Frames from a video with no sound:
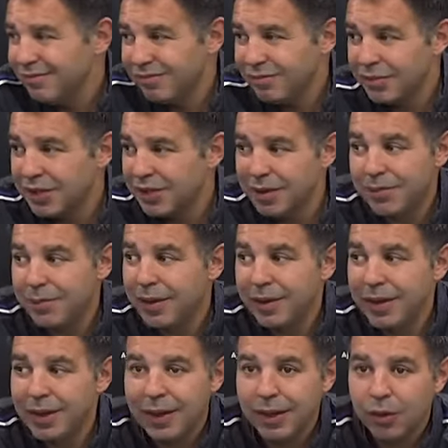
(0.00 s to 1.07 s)

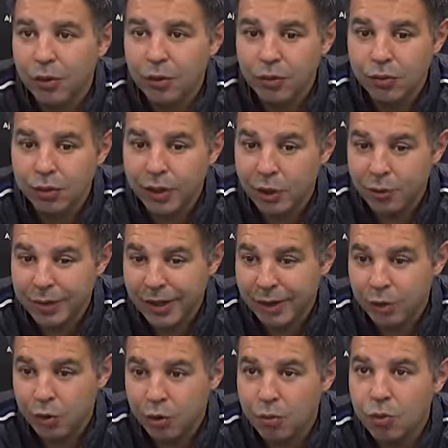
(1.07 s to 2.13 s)
siempre con un
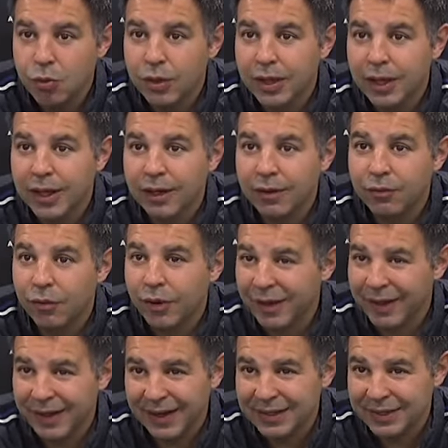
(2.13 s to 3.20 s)
denominador común que fuera
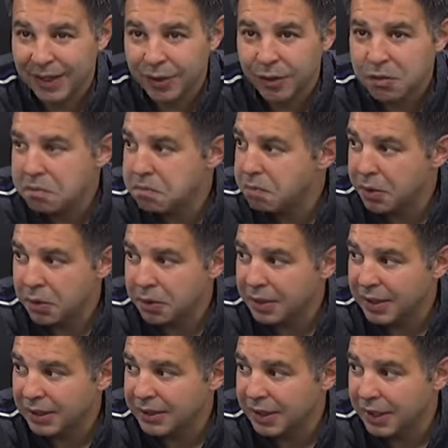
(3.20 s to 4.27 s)
de casa, ¿no? Pero en
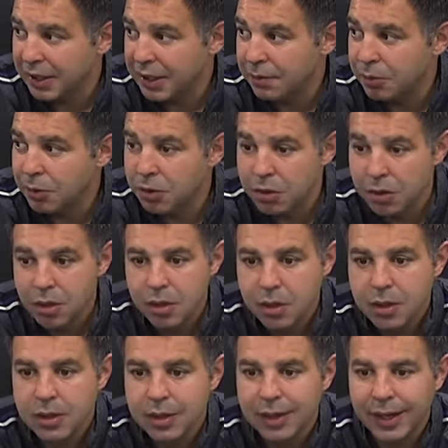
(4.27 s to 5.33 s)
casa el equipo
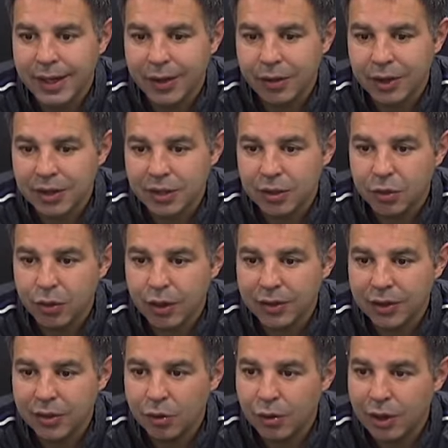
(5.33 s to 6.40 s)
Creo que ha sido
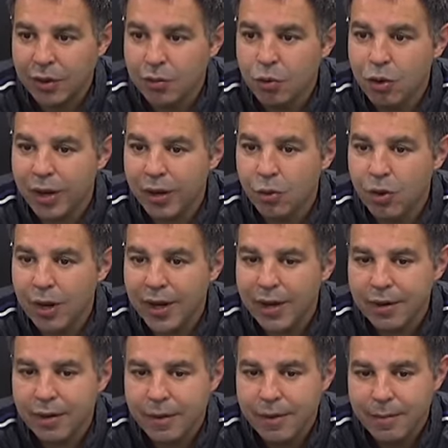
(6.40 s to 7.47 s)
durante todo el año muy
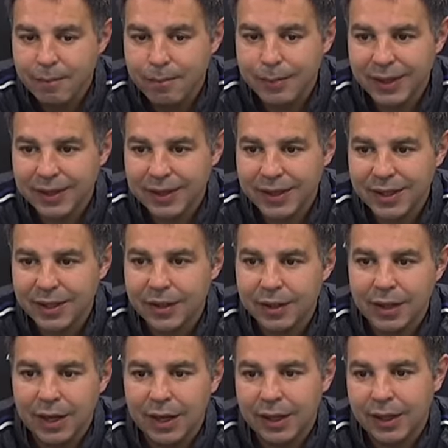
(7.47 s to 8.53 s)
regular, pese
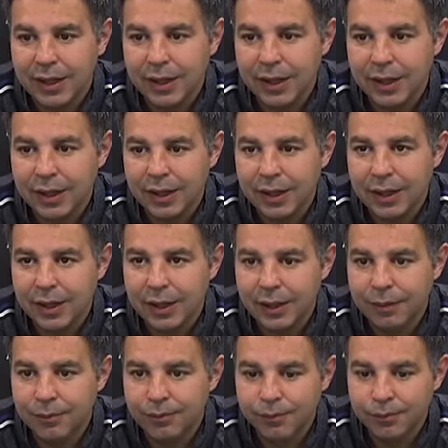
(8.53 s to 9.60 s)
a
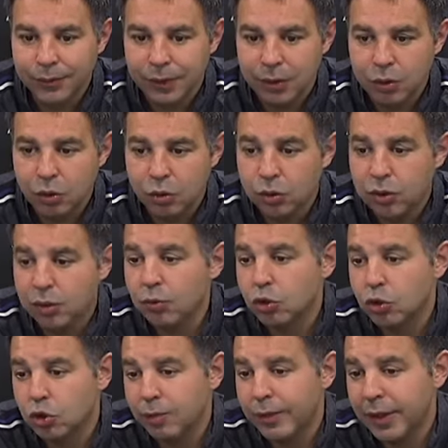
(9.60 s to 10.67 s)
que los últimos
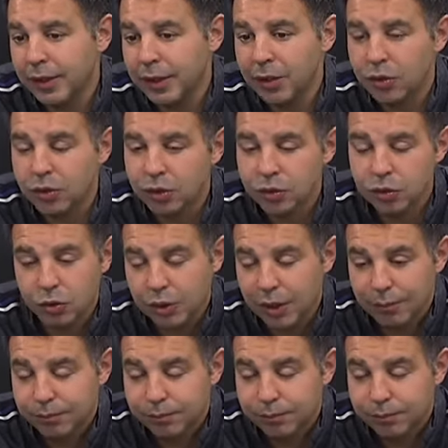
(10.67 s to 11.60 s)
ocho partidos, o sea,